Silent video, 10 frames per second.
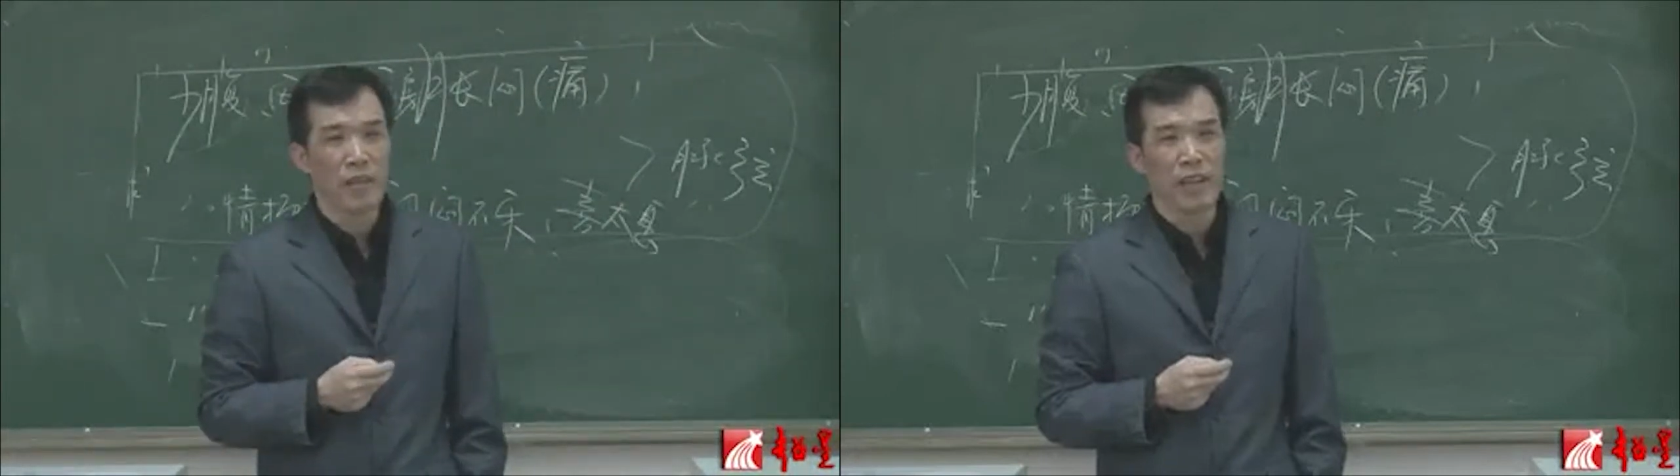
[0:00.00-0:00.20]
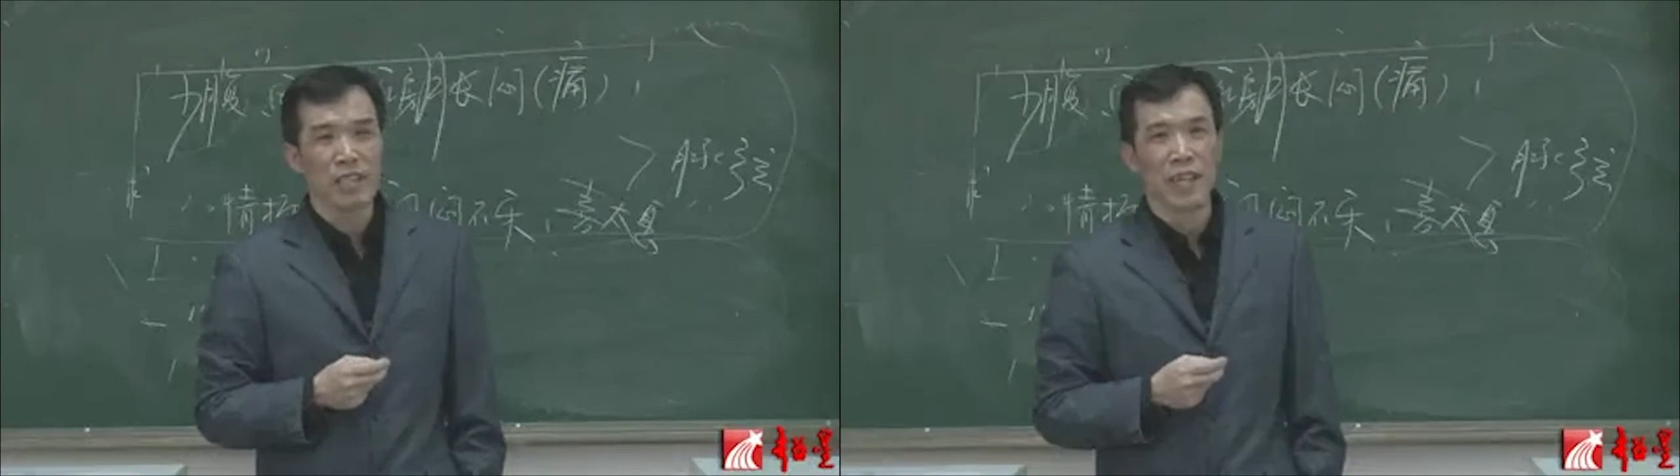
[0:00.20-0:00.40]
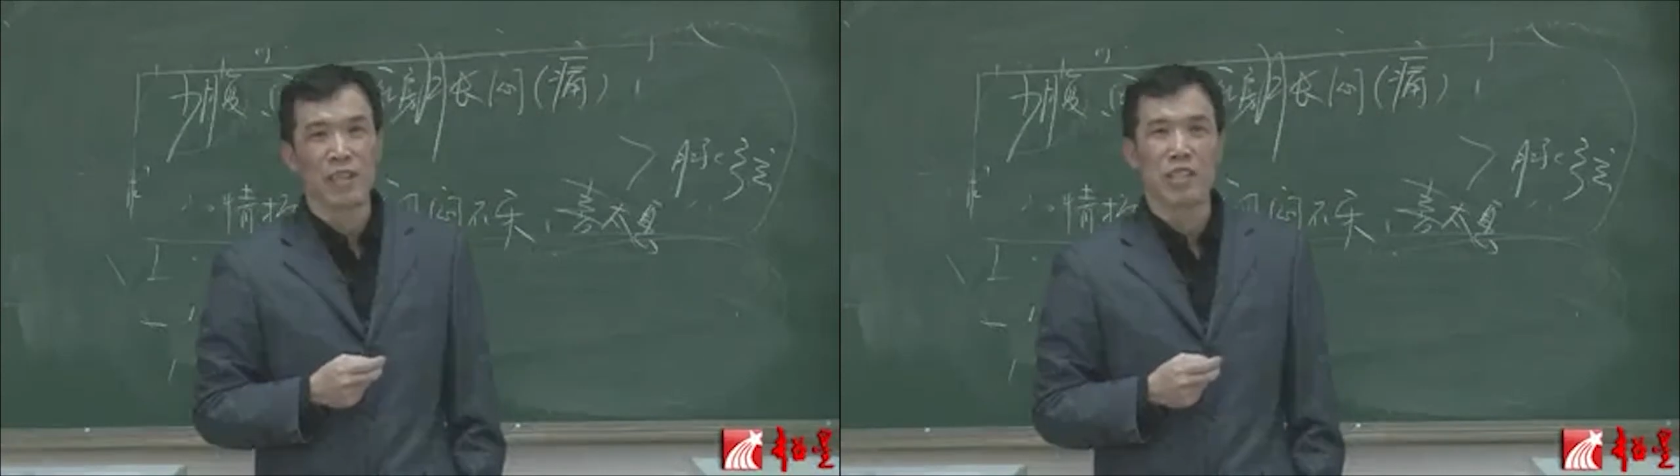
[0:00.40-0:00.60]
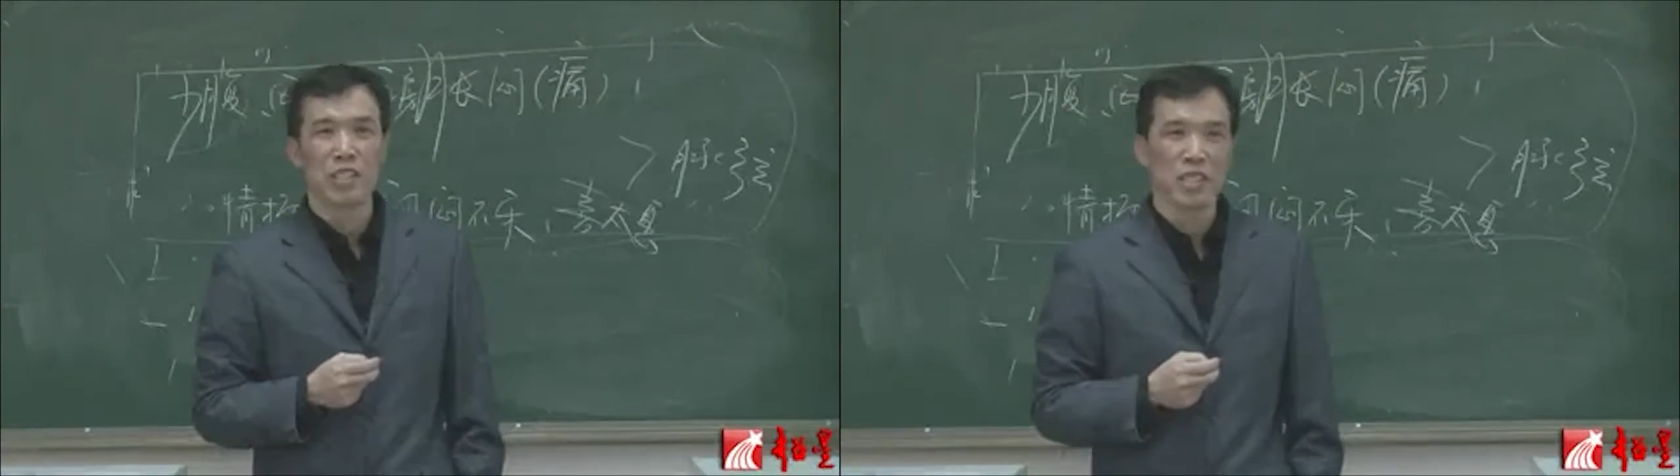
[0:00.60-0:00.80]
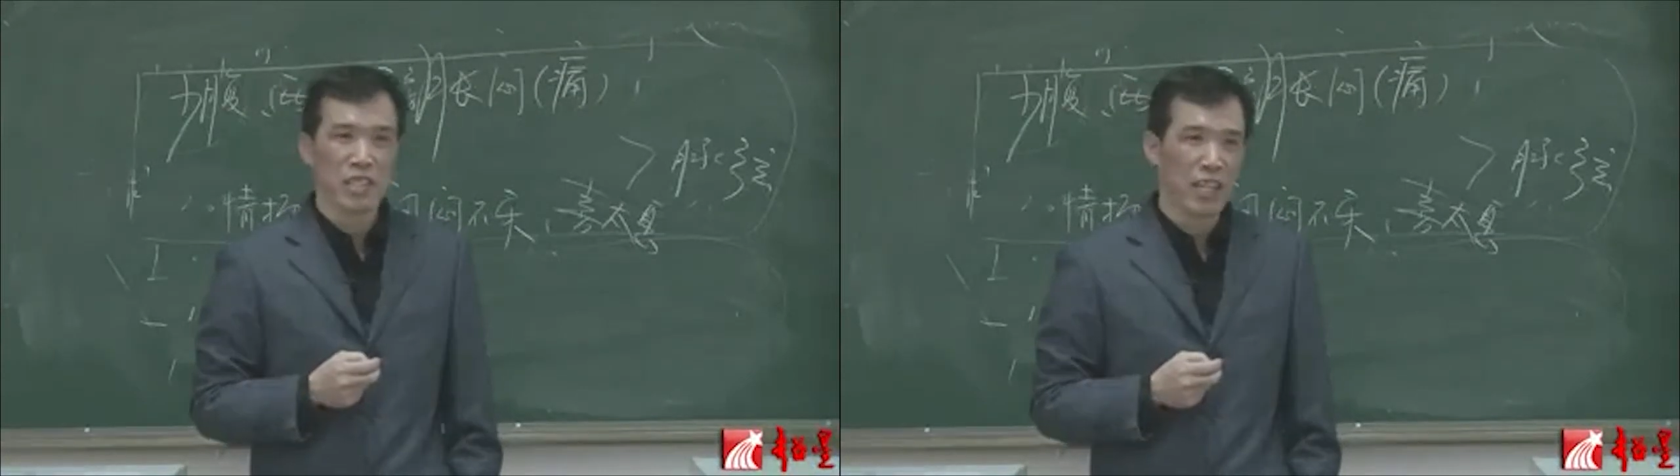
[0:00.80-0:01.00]
你放下二
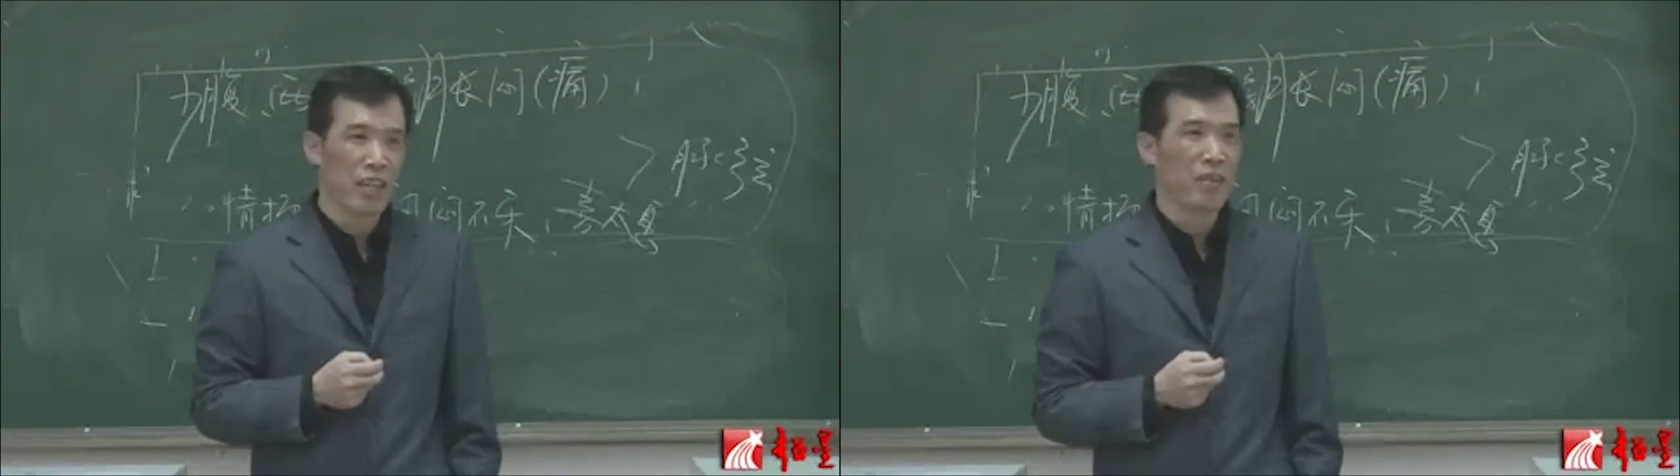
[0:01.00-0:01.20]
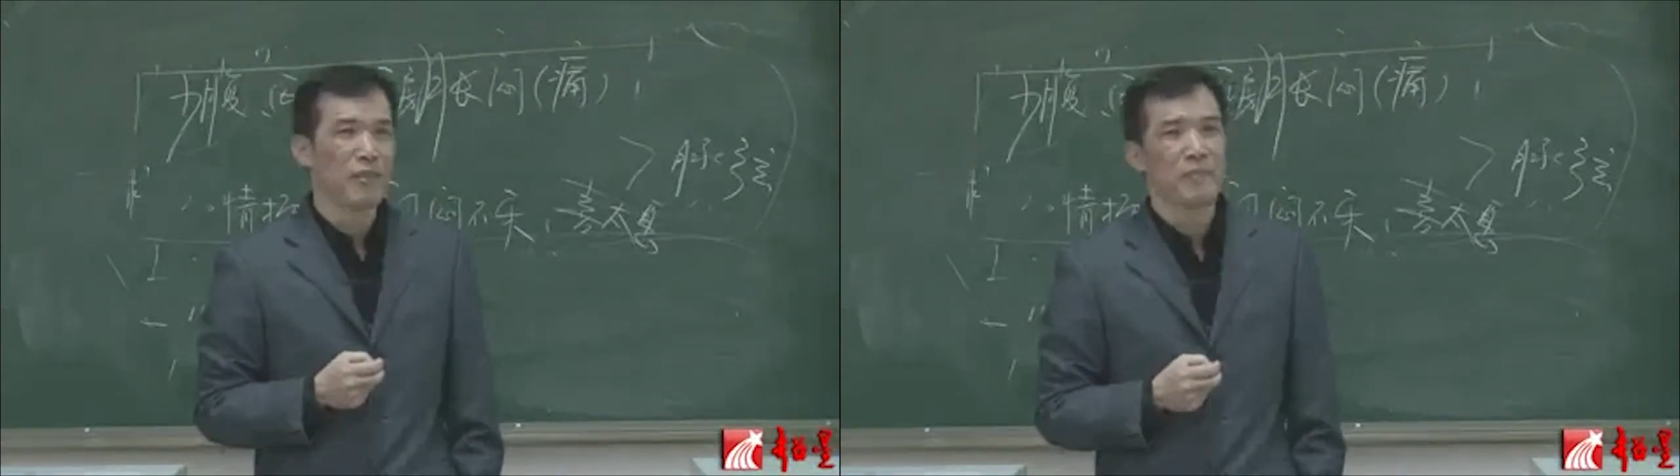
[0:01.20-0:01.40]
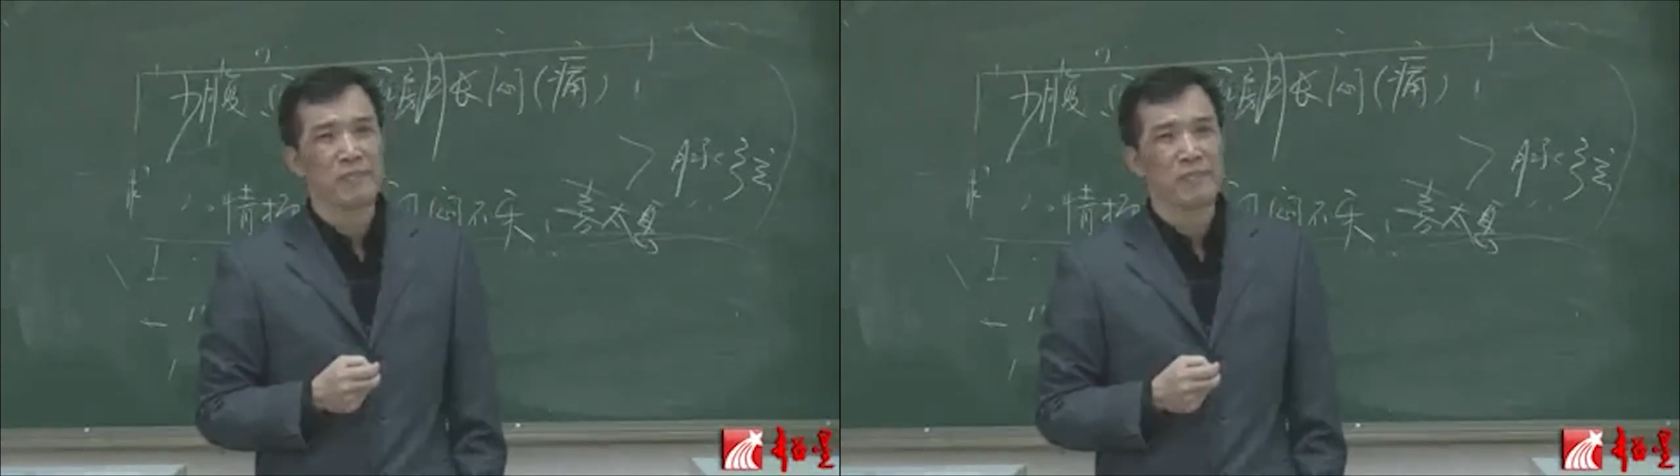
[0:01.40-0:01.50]
十斤也好，